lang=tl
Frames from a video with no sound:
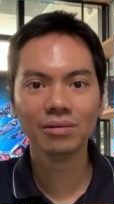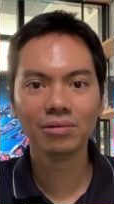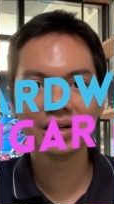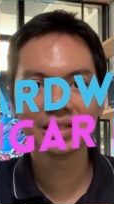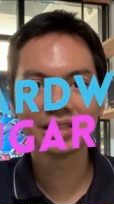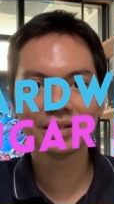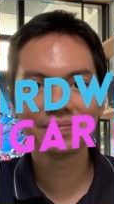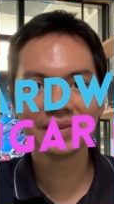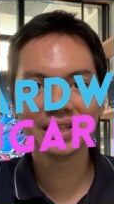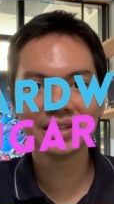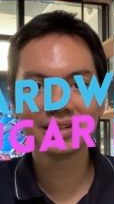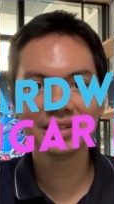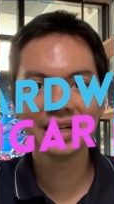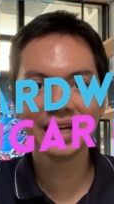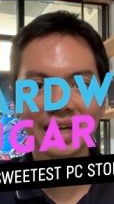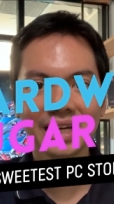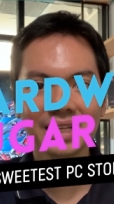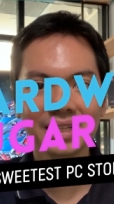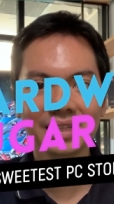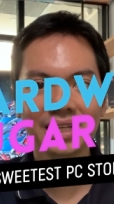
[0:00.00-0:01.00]
What's up
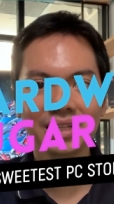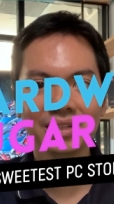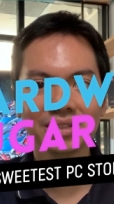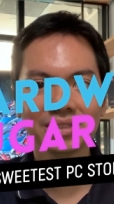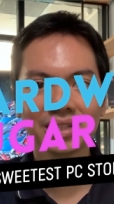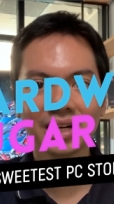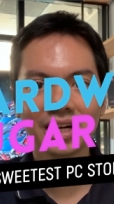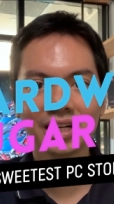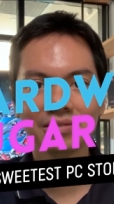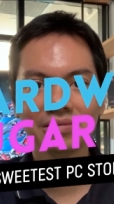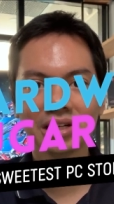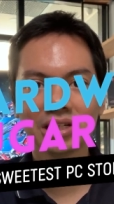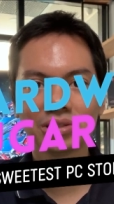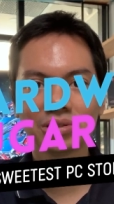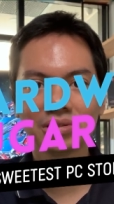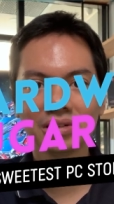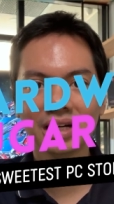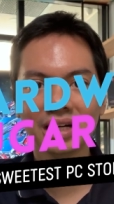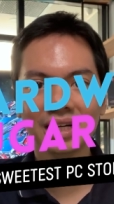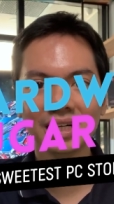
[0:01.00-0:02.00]
internet? Dito sa Hardware
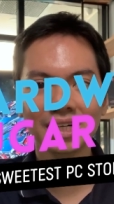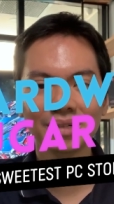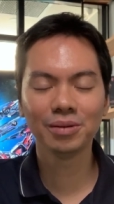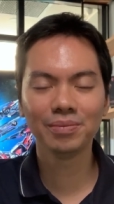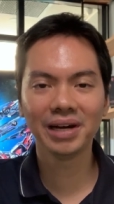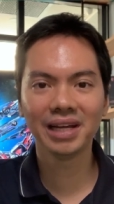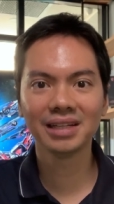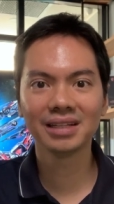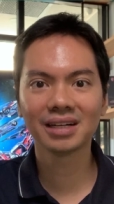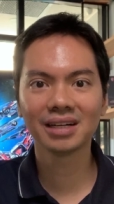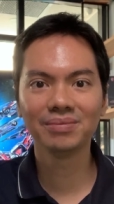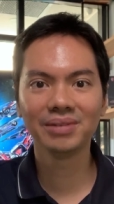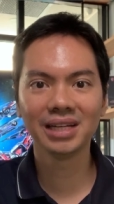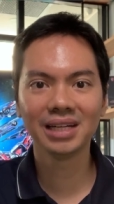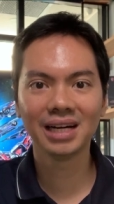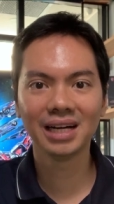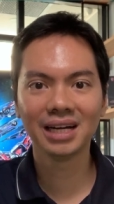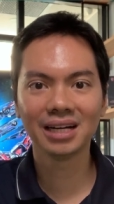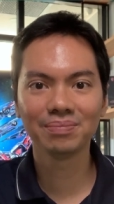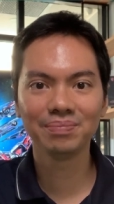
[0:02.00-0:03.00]
Sugar, nagbebenta kami
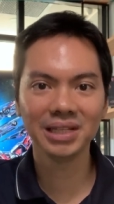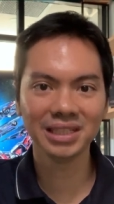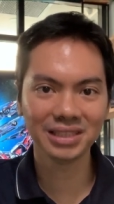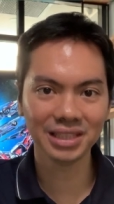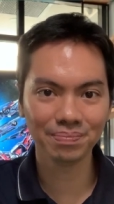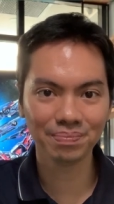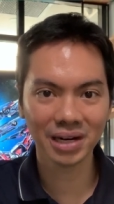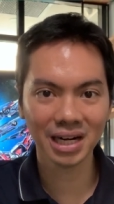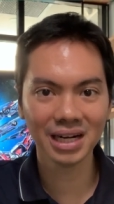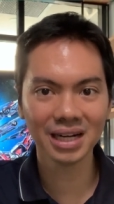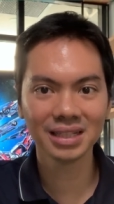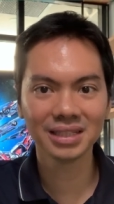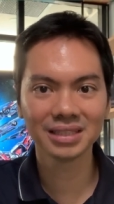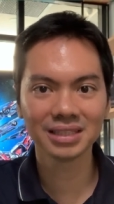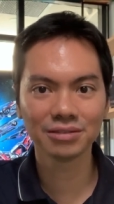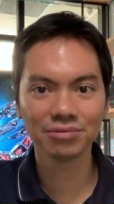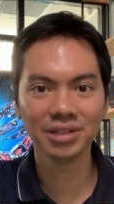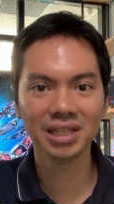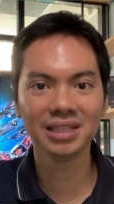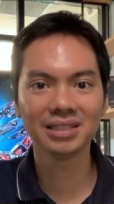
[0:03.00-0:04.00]
ng PC
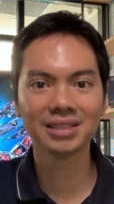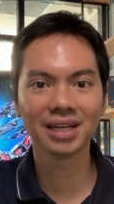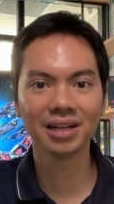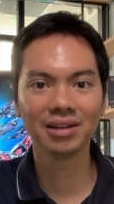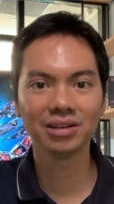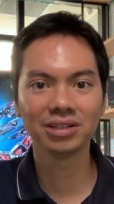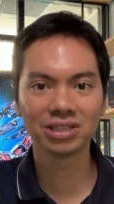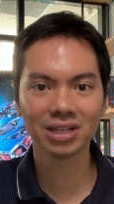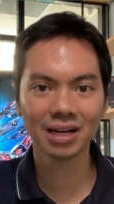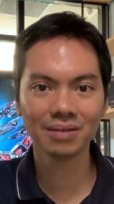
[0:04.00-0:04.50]
parts. We sell on